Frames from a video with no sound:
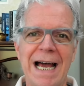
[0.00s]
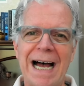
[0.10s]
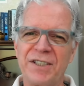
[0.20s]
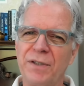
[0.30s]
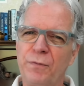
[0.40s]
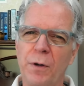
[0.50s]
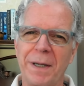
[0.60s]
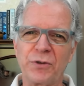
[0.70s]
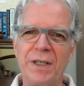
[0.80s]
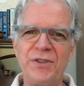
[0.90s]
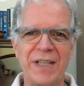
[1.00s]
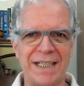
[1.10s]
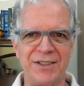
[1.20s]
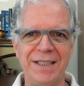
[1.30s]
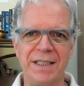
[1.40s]
As informações
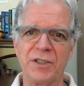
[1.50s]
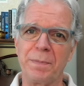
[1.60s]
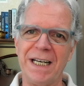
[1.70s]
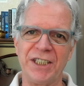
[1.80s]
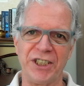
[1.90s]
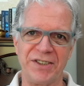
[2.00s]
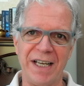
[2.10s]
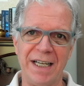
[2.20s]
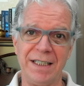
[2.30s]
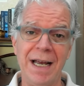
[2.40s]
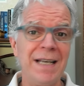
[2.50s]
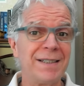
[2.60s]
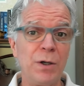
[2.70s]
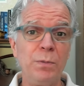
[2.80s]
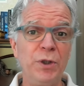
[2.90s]
trazidas pela Gisele
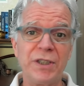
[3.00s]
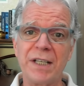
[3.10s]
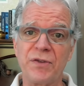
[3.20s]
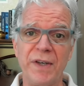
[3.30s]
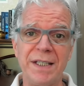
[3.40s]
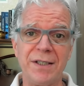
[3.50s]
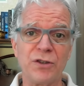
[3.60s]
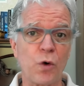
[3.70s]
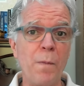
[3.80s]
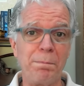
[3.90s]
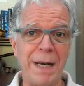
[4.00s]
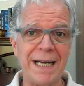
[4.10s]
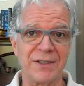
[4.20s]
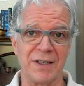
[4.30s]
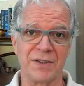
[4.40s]
são muitas vezes
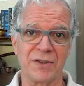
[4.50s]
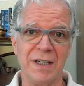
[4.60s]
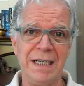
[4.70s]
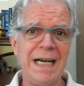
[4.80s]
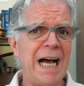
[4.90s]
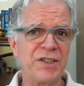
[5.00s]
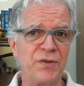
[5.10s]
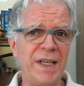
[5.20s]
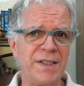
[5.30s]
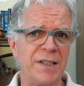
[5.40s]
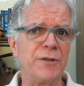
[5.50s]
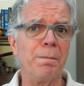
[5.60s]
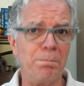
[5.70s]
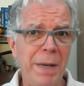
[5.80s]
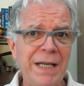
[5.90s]
complexas às vezes
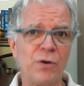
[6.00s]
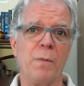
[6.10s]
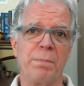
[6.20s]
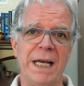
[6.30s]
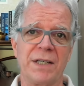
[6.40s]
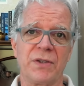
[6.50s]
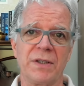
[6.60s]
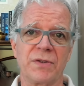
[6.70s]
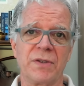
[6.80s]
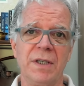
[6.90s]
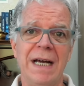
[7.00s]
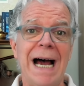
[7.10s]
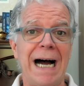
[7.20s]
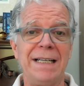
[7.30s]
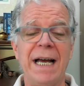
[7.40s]
bem complexas.
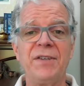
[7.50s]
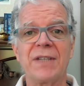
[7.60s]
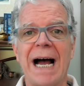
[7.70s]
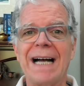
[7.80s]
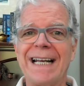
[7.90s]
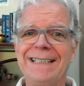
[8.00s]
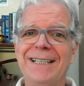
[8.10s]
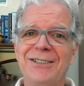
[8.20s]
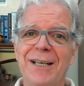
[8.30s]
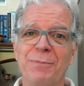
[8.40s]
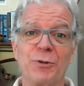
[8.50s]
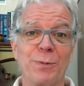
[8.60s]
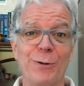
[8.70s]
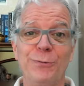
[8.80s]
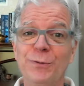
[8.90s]
Aliás, agradecemos
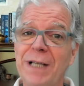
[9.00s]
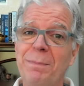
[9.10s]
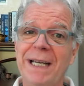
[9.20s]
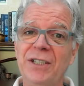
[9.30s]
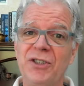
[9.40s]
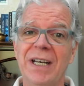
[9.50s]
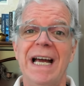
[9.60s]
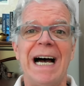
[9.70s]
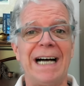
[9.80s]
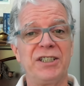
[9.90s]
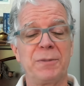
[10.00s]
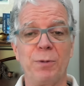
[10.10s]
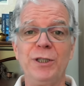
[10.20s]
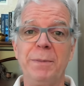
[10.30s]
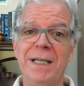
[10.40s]
profundamente a
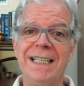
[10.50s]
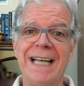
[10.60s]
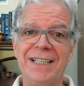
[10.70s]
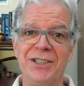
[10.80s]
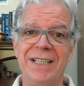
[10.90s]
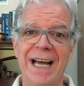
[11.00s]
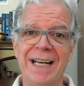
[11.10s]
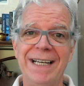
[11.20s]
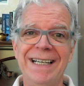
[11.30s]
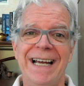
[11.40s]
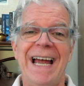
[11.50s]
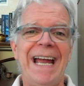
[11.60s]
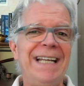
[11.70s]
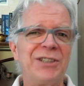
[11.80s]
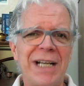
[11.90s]
disponibilidade dela
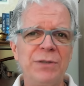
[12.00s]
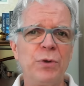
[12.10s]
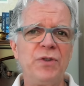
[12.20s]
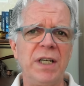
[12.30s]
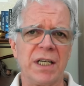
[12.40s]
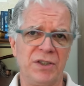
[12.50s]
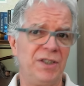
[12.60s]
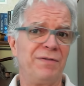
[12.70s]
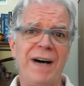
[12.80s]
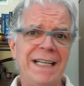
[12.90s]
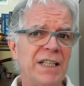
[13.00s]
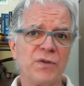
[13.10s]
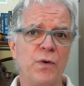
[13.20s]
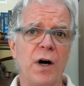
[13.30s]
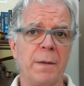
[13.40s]
em traduzir de
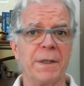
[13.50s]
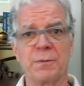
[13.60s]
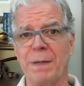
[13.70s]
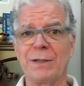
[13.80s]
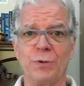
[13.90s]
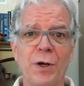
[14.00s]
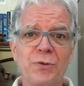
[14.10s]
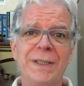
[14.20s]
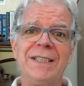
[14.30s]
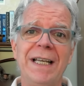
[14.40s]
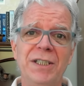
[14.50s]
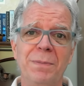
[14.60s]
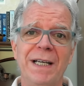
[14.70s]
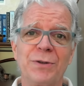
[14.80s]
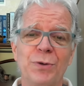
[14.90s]
várias formas para o nosso
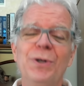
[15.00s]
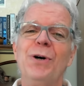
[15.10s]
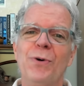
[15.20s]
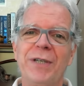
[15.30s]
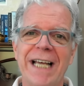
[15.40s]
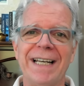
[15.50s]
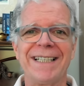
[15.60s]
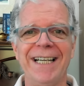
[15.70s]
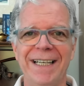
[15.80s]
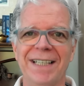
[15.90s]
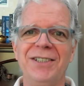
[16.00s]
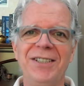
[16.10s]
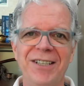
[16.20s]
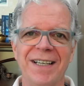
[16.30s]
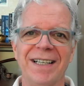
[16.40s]
entendimento o que ela queria
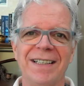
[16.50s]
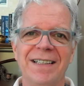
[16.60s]
dizer.